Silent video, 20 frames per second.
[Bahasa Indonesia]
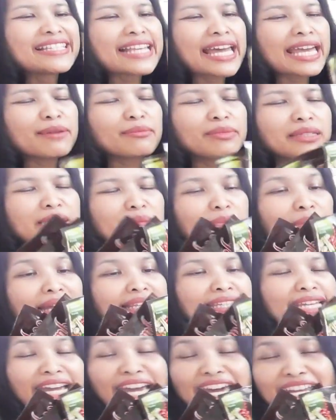saya beli
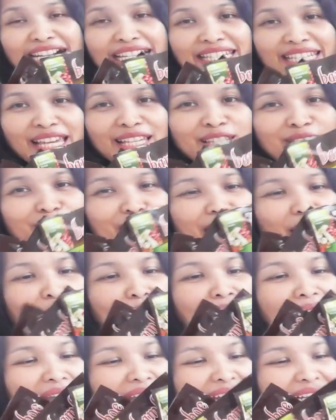banyak karena saya suka
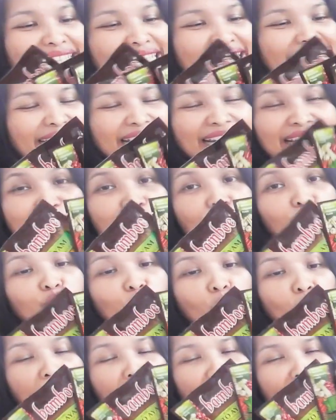banget
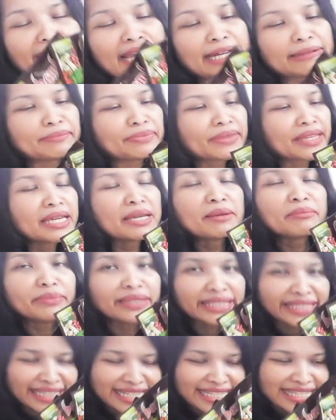soto ayam
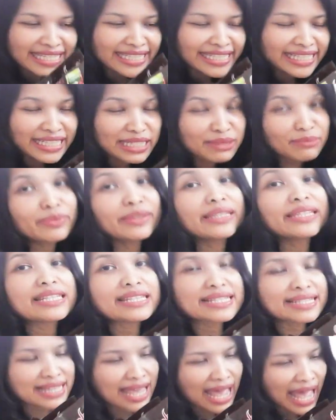bikin sendiri
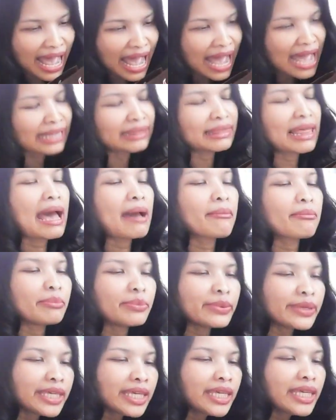bisa
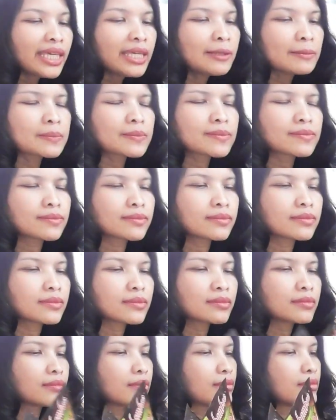tapi
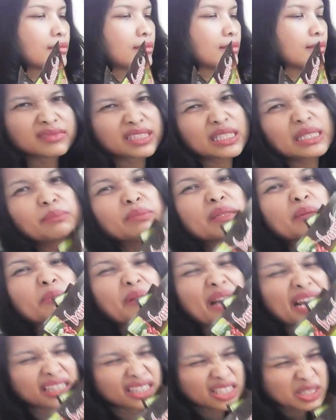lebih
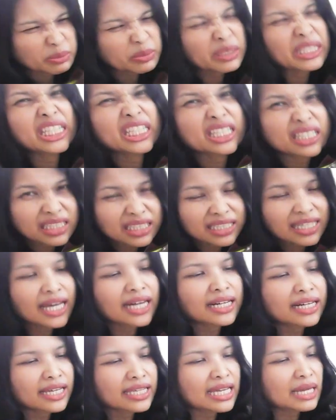praktis begini
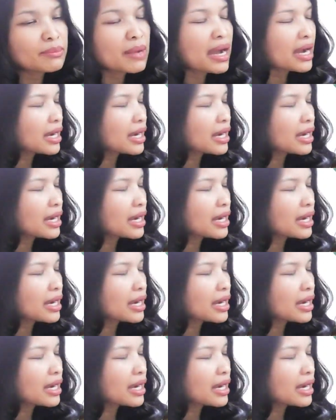karena yang